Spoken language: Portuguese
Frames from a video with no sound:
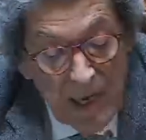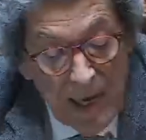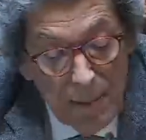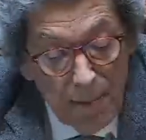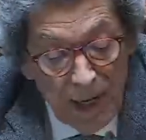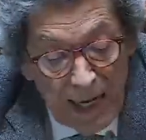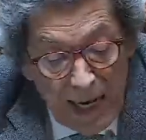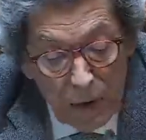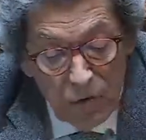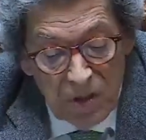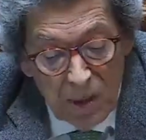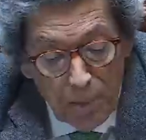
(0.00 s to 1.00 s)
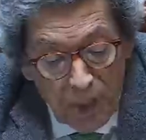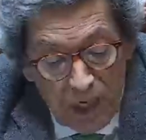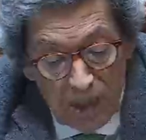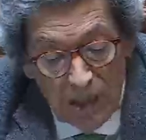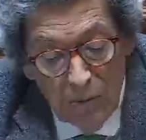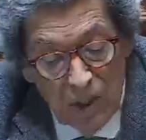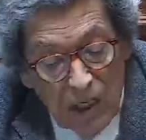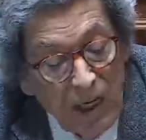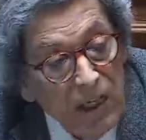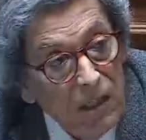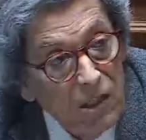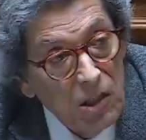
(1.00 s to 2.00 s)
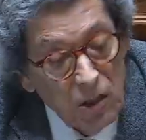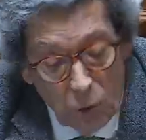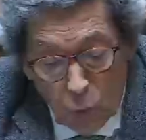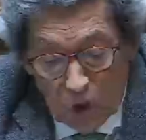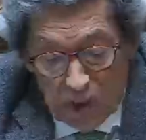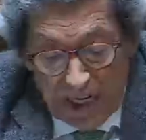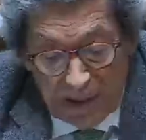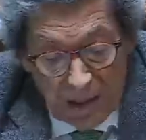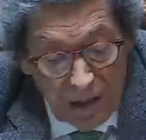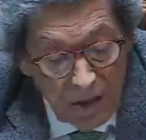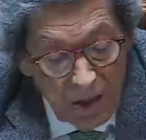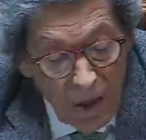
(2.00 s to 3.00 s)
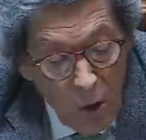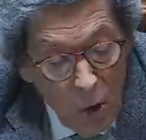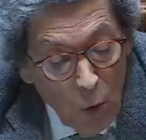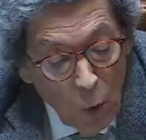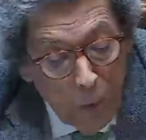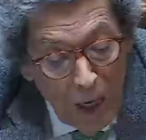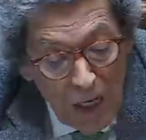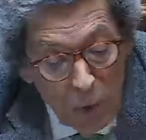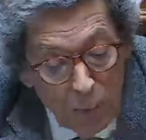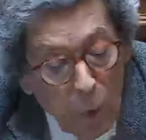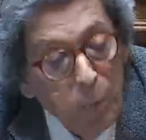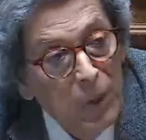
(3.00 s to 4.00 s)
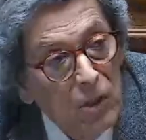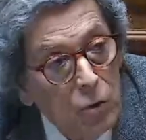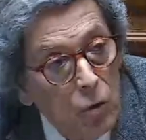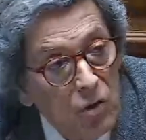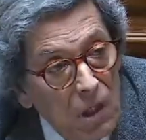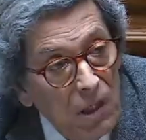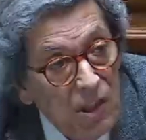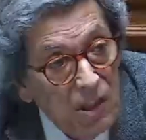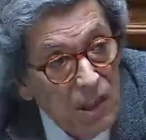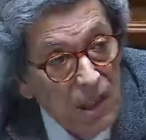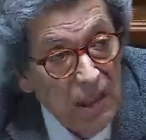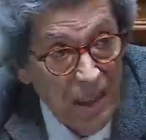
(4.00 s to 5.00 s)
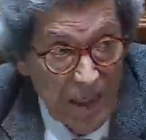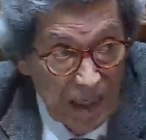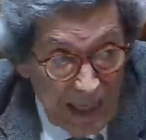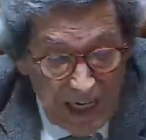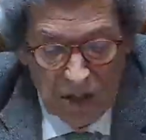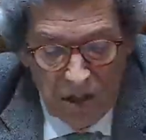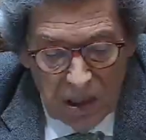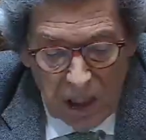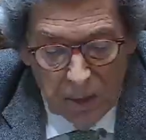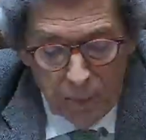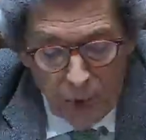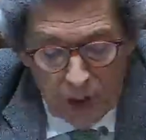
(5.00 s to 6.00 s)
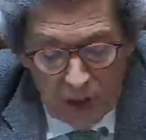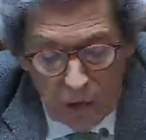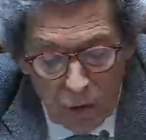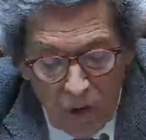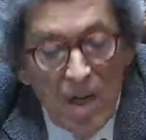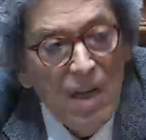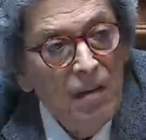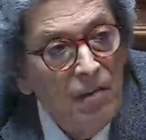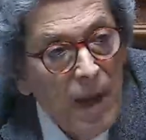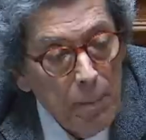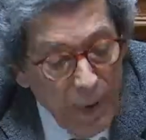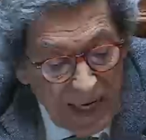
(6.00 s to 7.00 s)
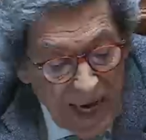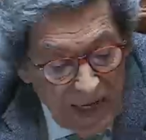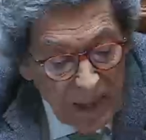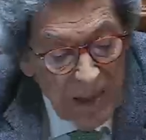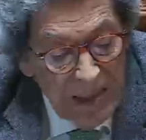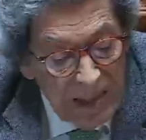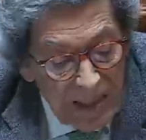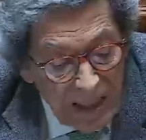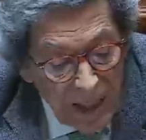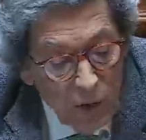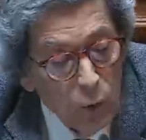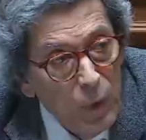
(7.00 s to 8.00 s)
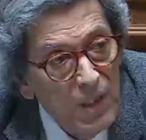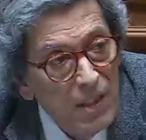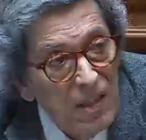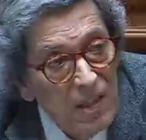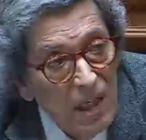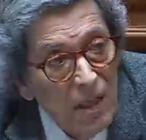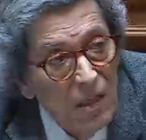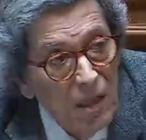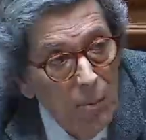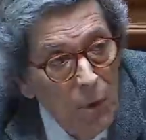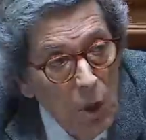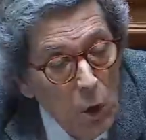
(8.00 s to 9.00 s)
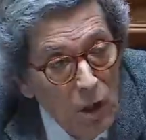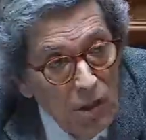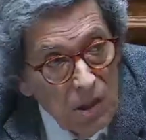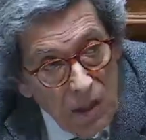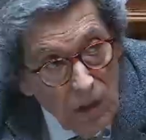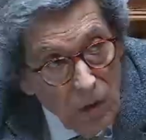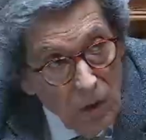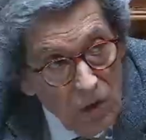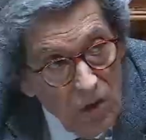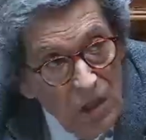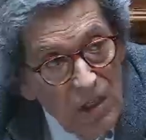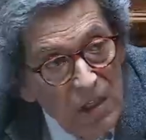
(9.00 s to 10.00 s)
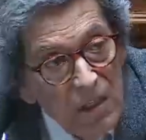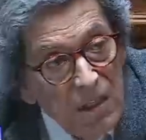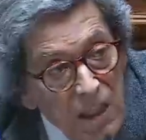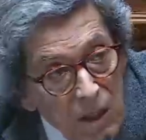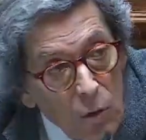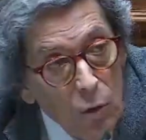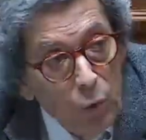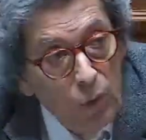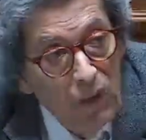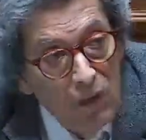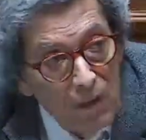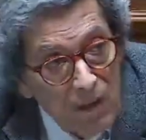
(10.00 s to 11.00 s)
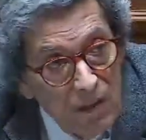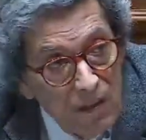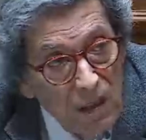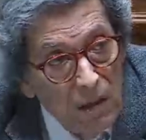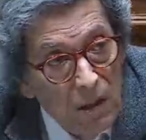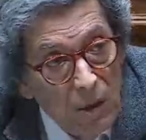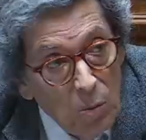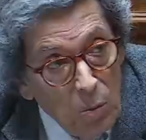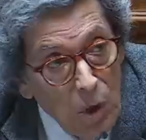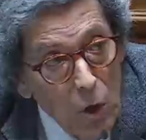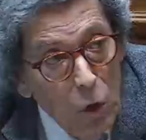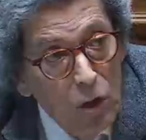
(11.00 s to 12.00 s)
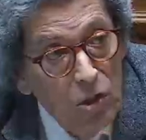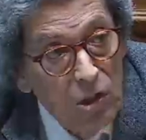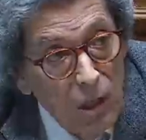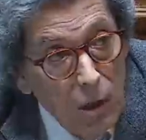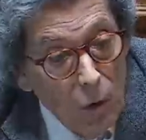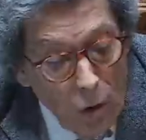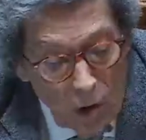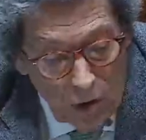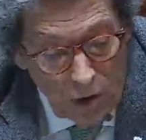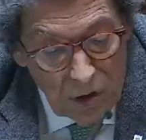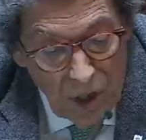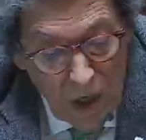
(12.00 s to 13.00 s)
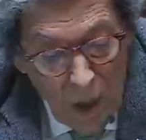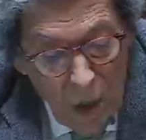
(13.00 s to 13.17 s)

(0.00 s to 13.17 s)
em pagar os empréstimos e rendas das suas casas, o Banco Público Socialista, Caixa Geral de Depósitos, vai pagar 160 milhões de euros, 160 milhões de euros